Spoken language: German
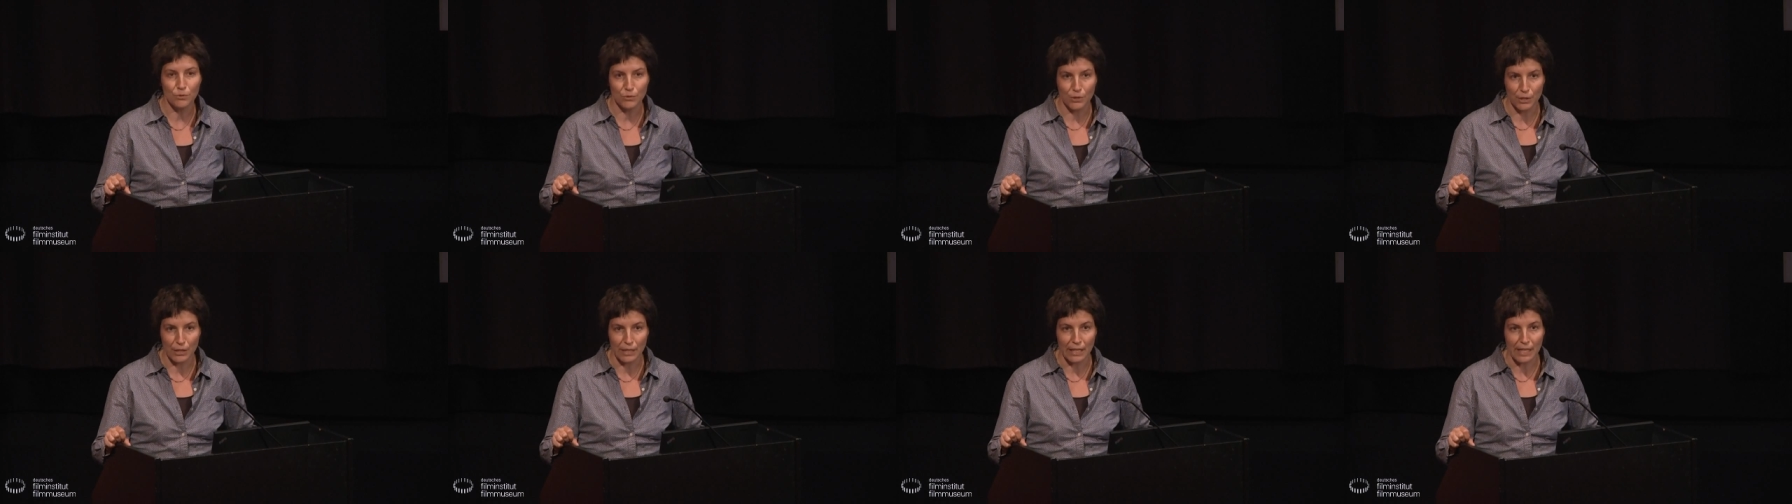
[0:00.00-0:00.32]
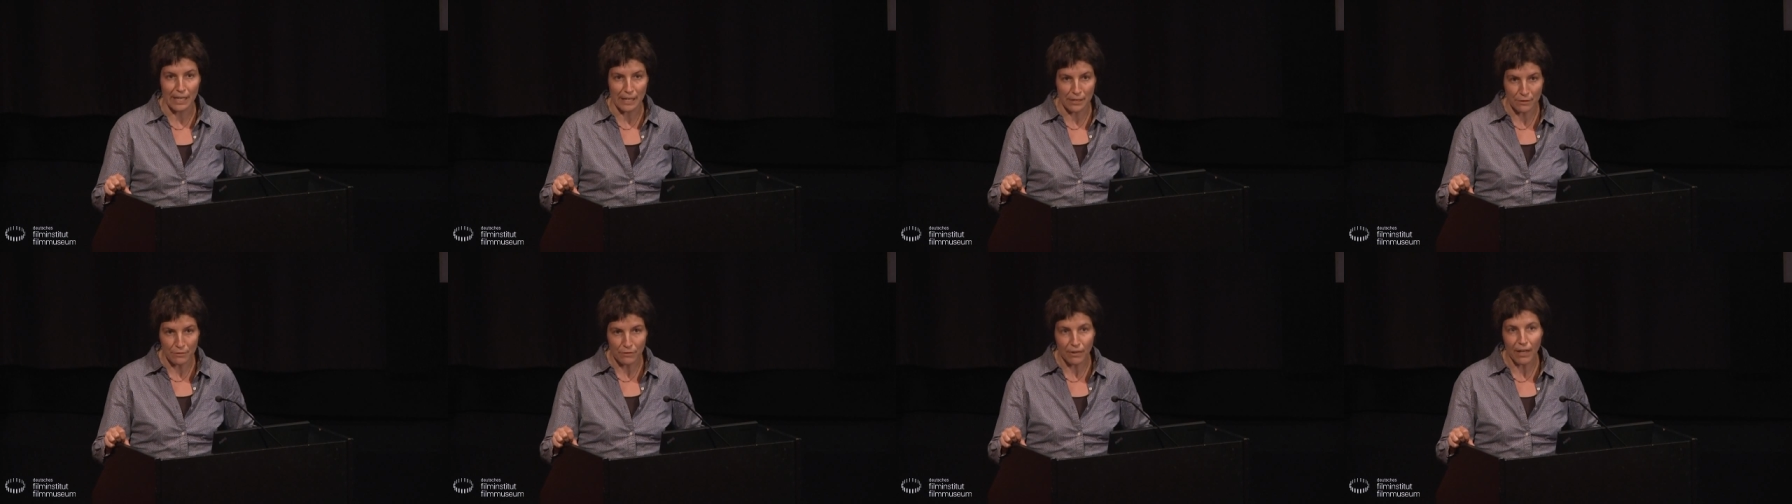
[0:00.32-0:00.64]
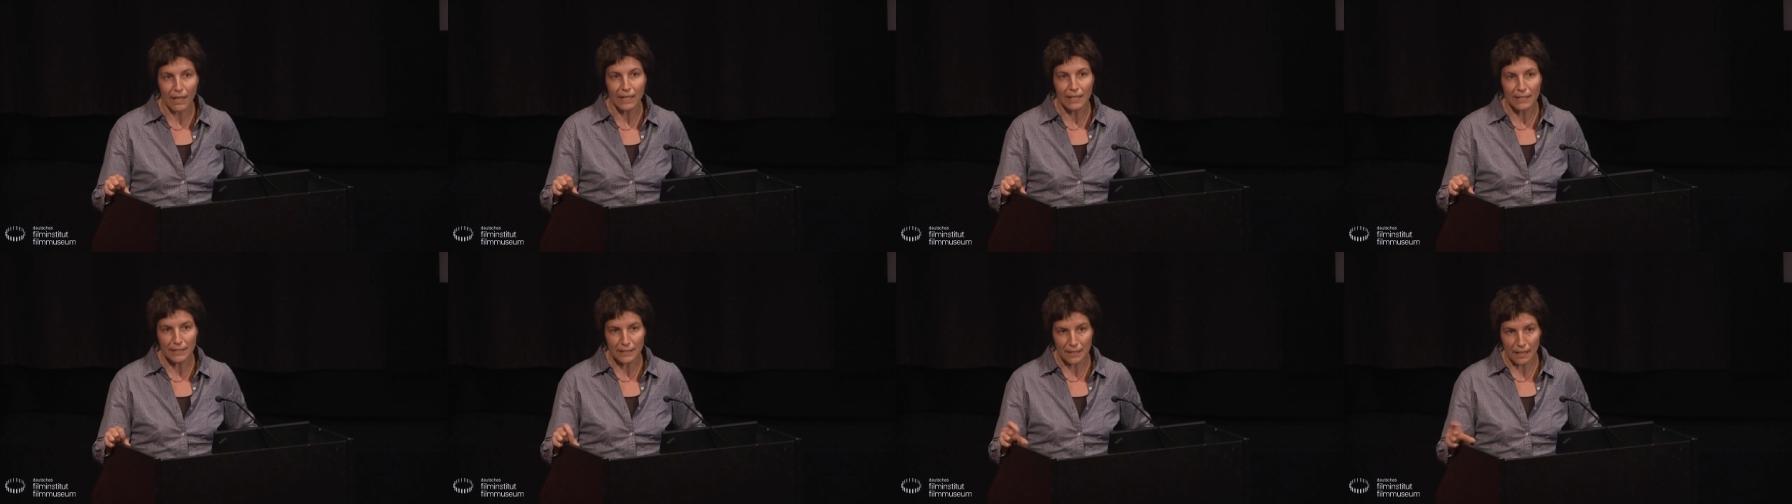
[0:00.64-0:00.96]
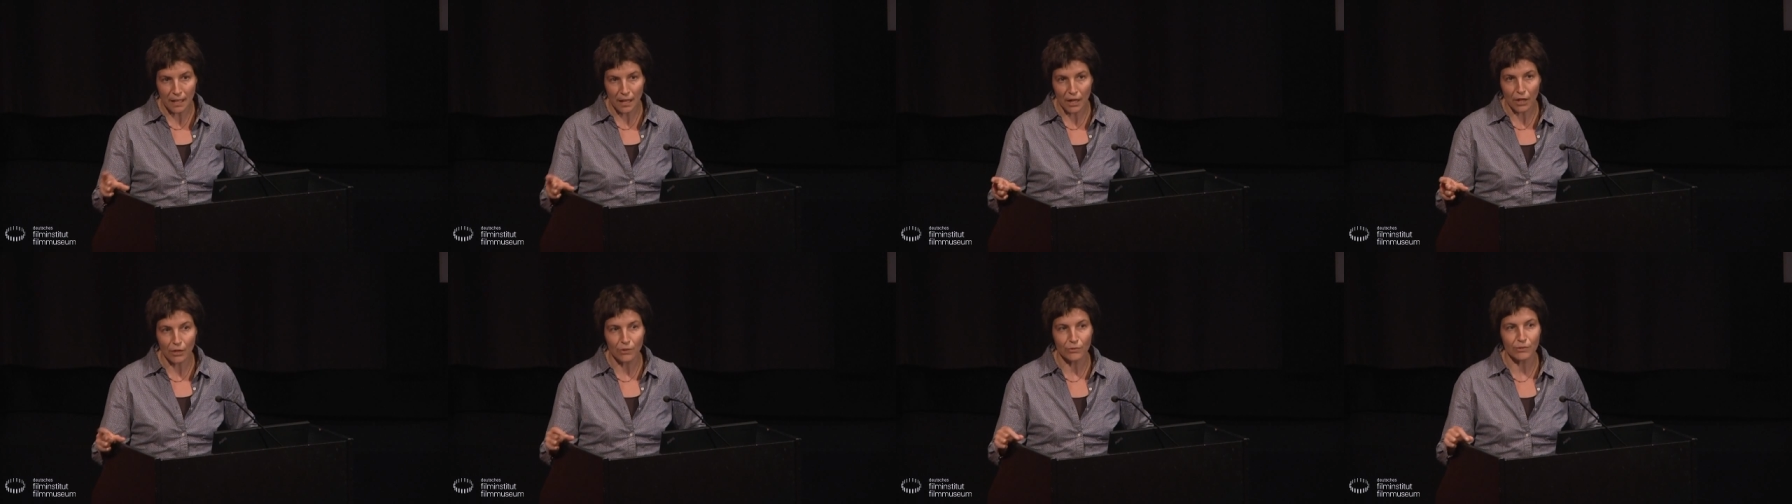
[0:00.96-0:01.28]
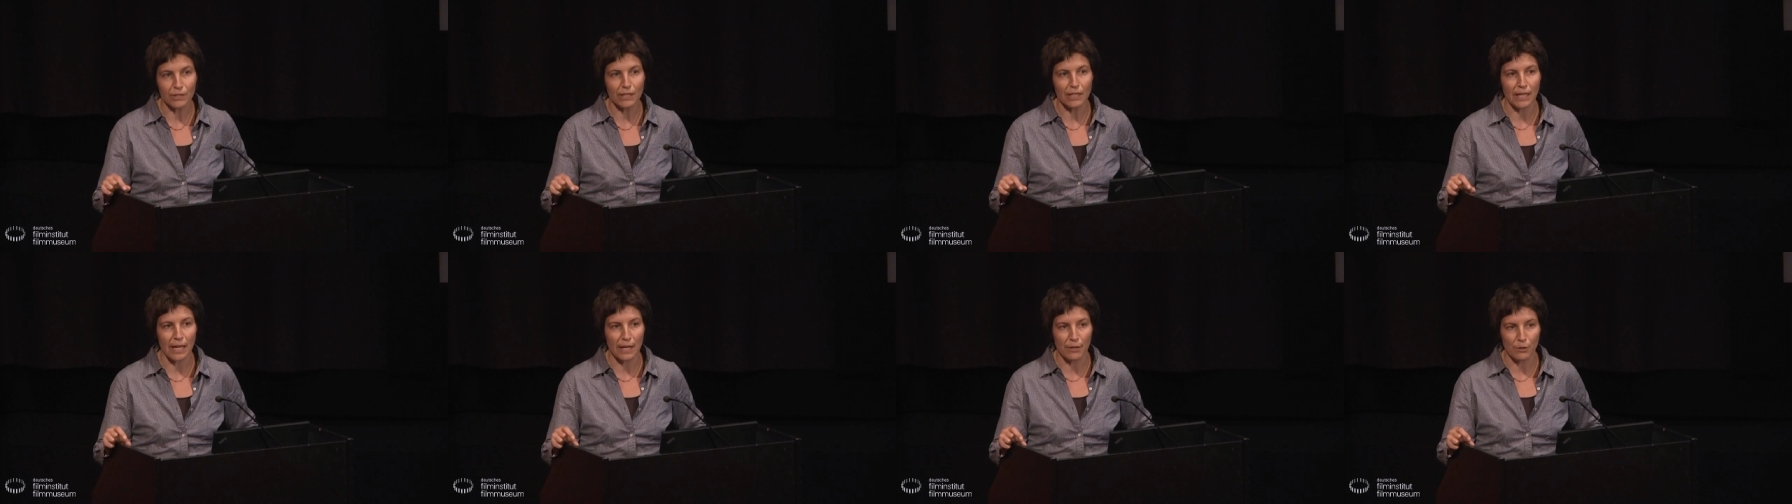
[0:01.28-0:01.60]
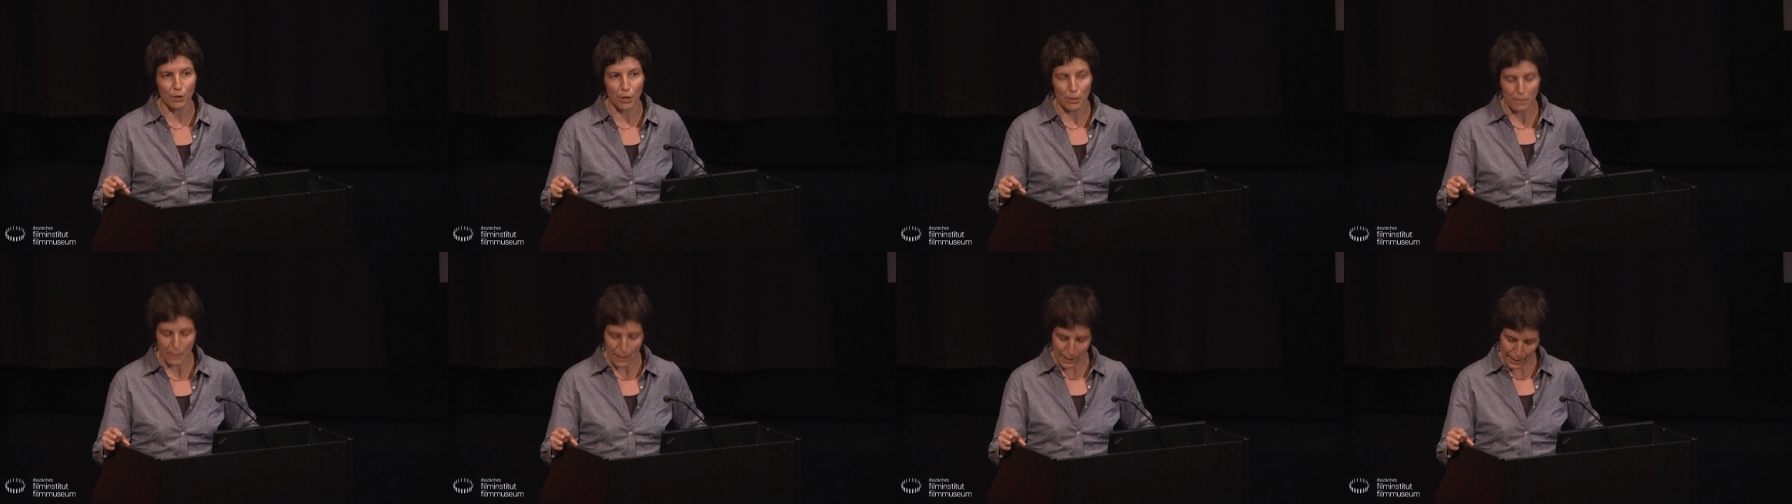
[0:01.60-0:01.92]
für die Hinweise auf den Herrn
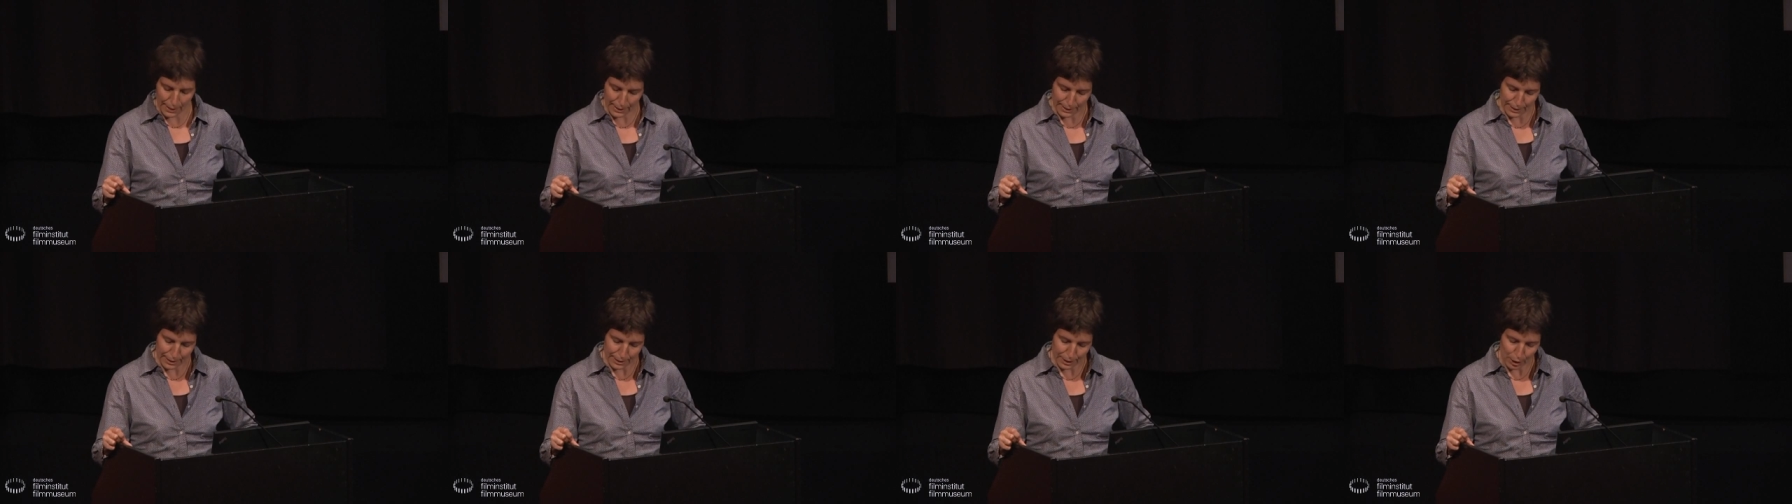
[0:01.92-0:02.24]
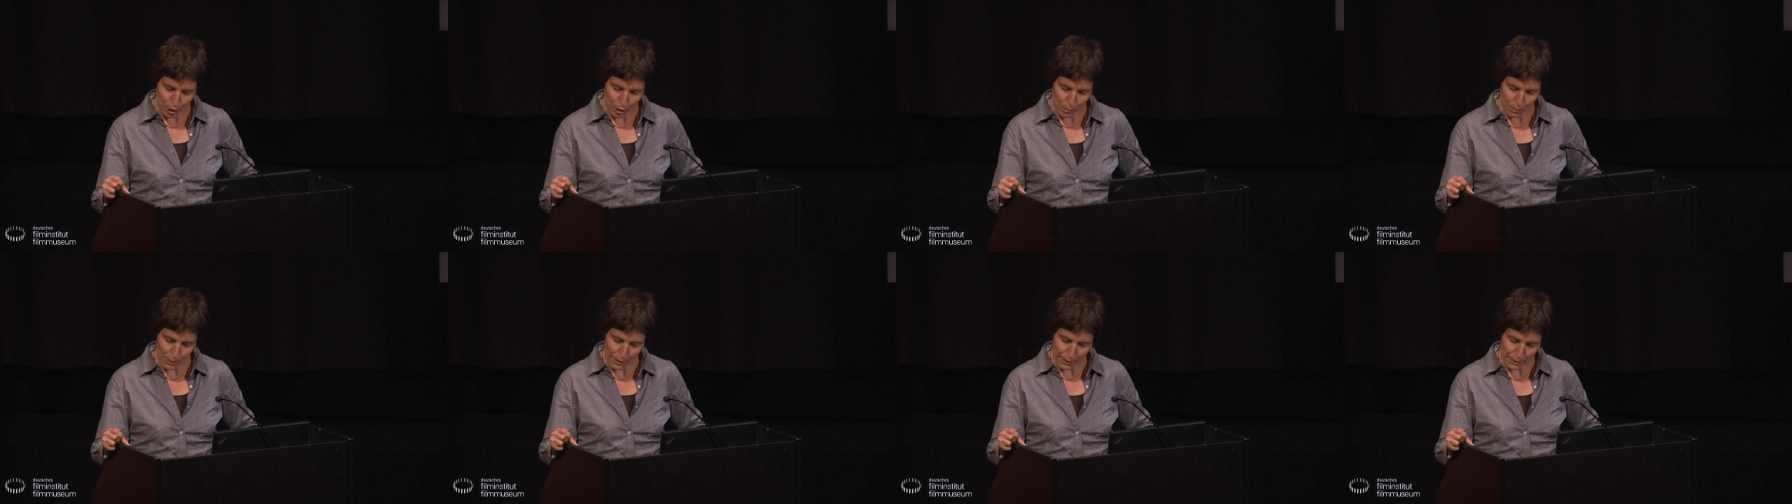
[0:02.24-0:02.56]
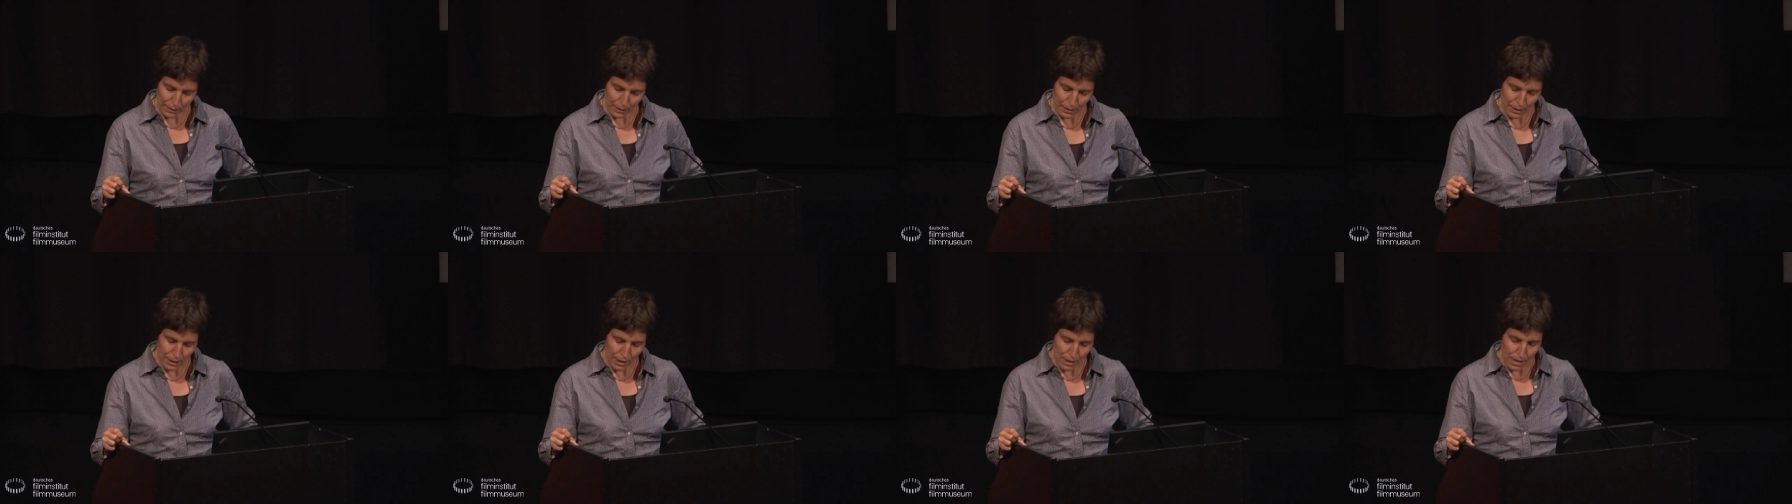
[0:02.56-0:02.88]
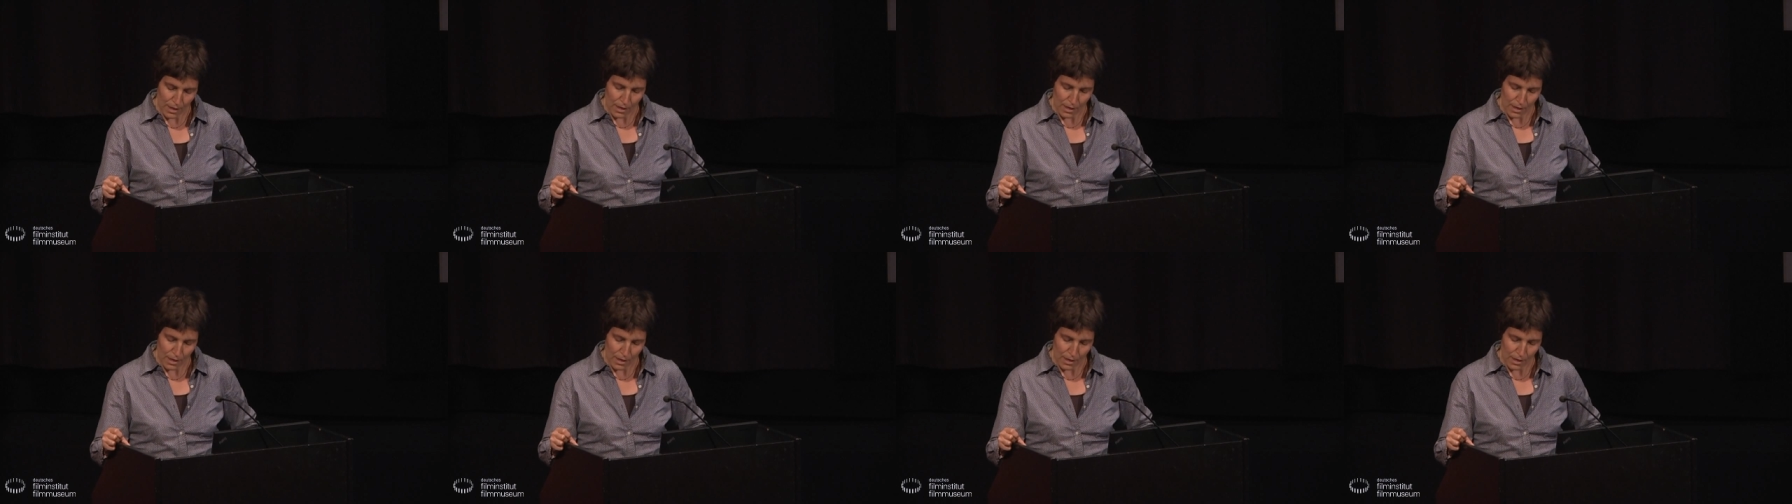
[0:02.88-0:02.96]
Neumeier in Straubing,